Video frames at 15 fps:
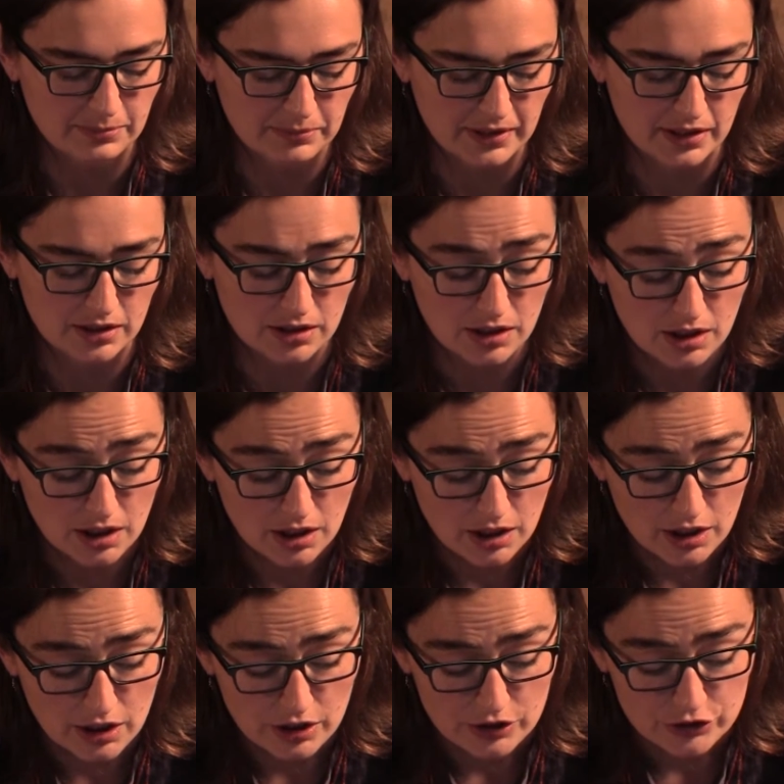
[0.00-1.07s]
también.
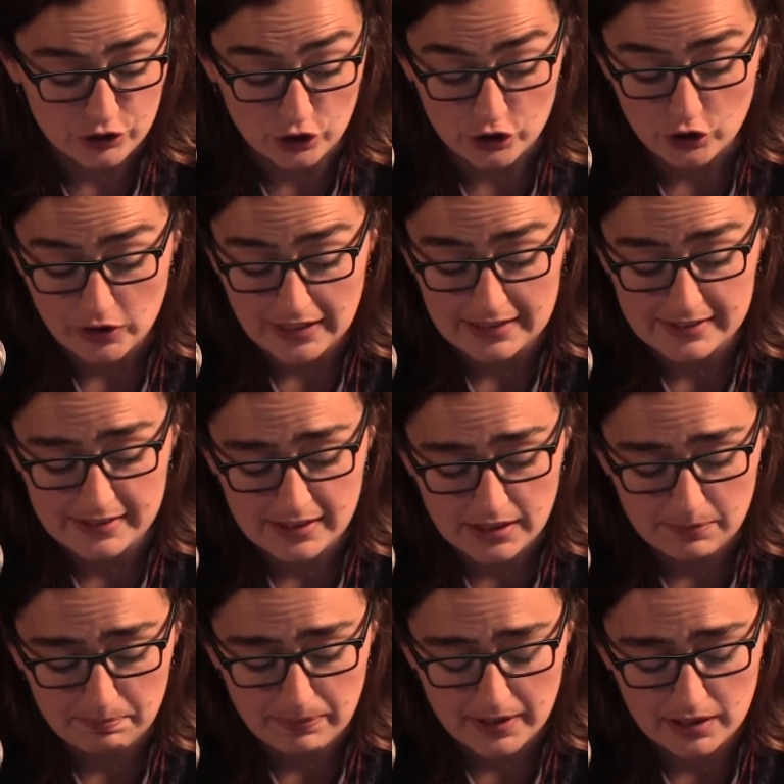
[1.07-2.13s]
Yo creo que el
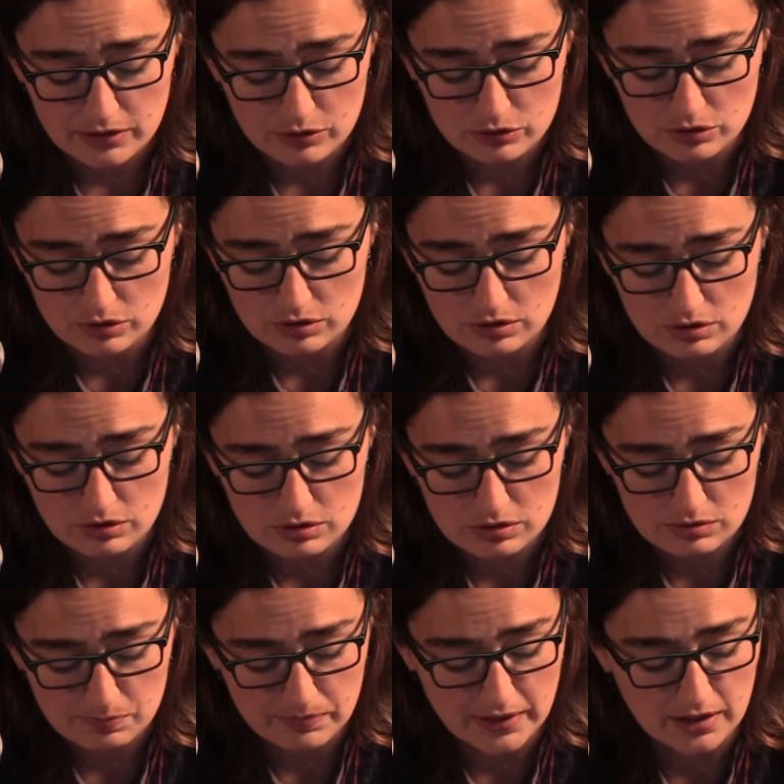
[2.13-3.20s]
sí para
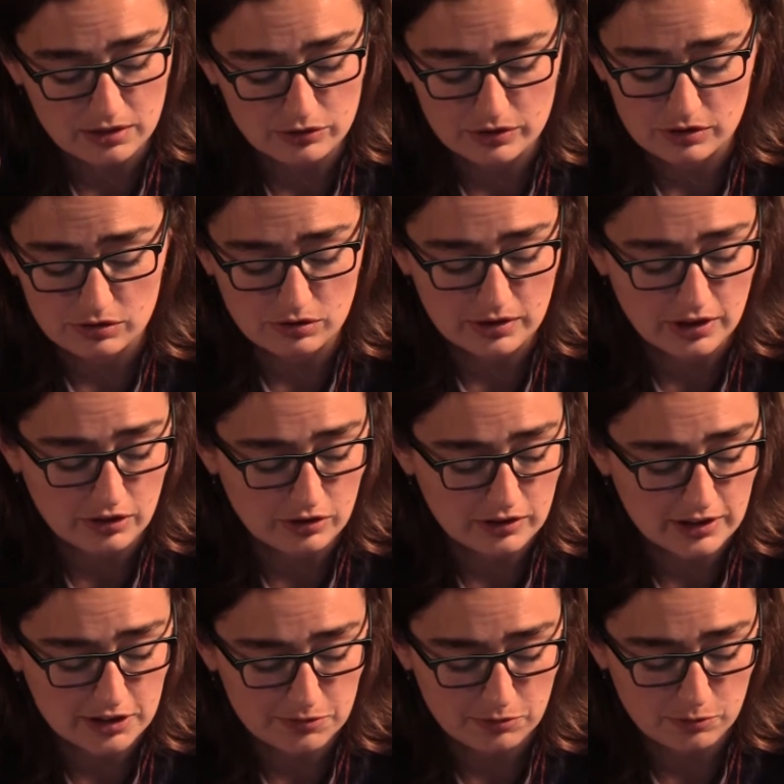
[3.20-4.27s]
nosotros, para los
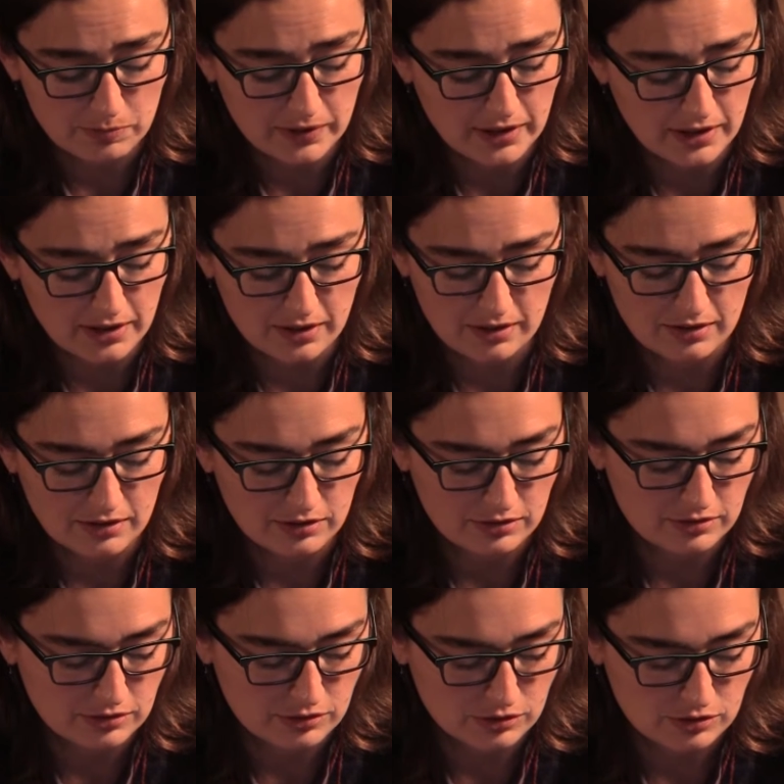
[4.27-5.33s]
historiadores o para
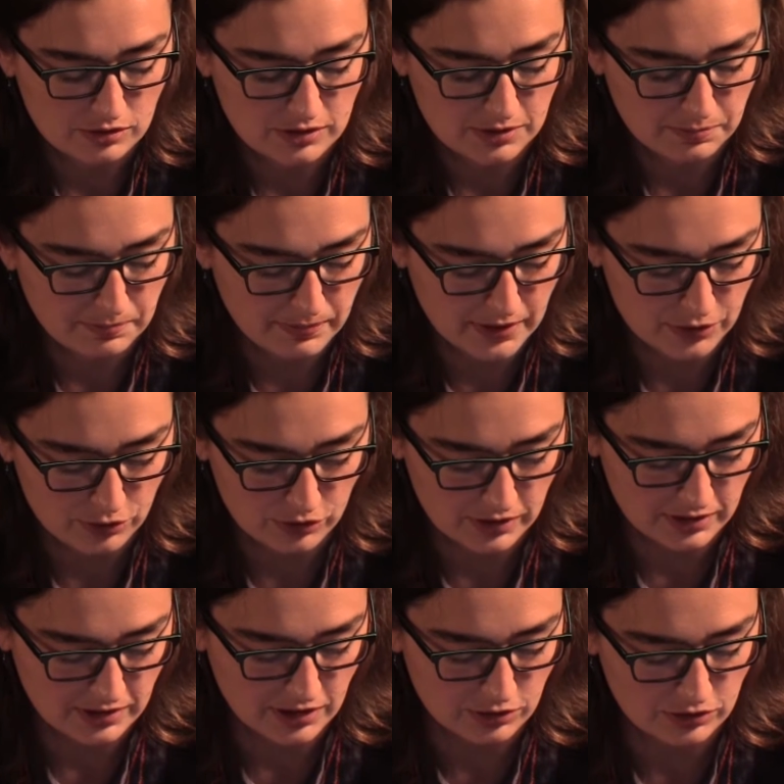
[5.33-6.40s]
las
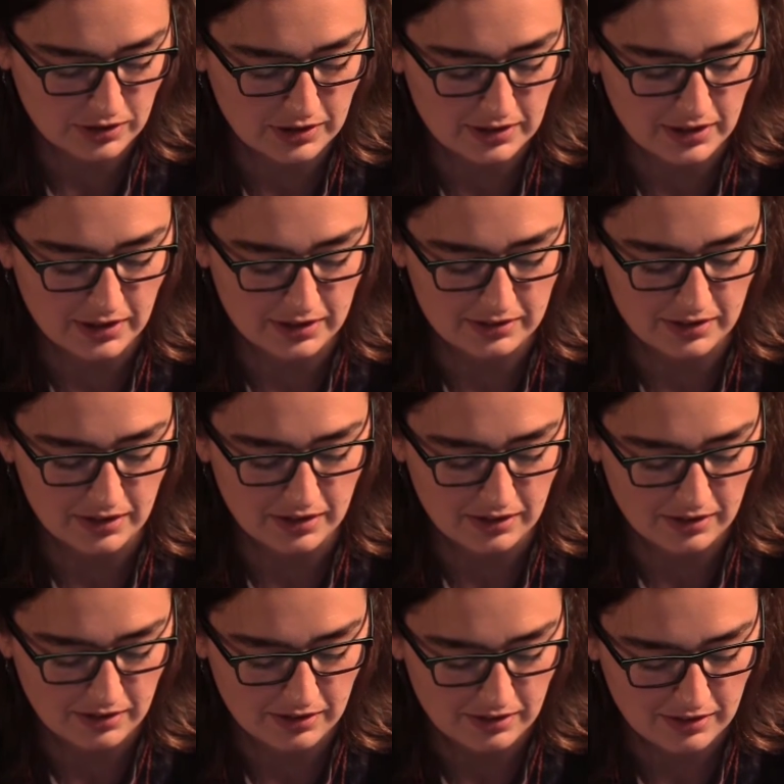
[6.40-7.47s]
personas que nos
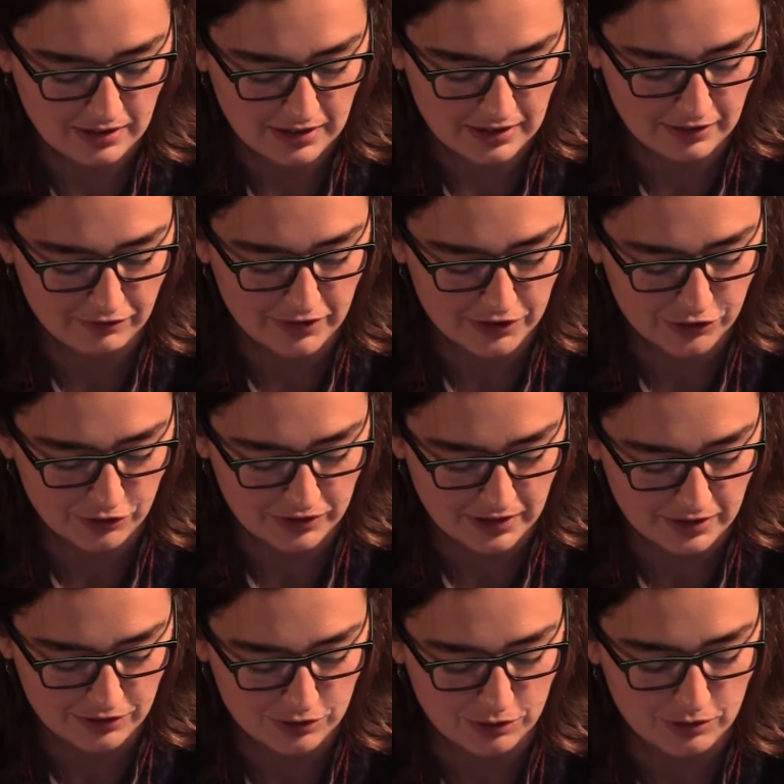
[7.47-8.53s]
interesa
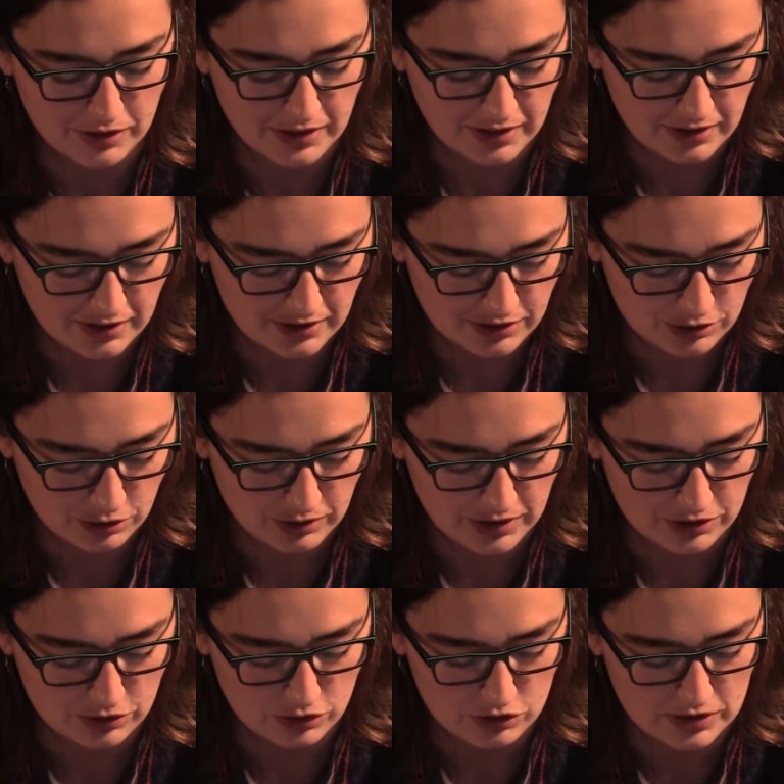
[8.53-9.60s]
reflexionar sobre, sobre
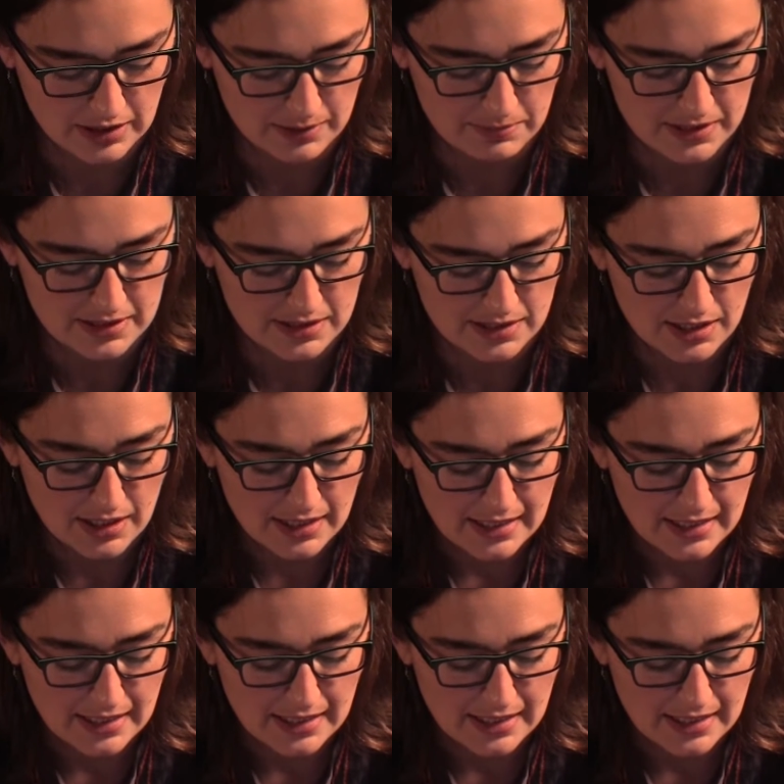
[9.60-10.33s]
estos temas,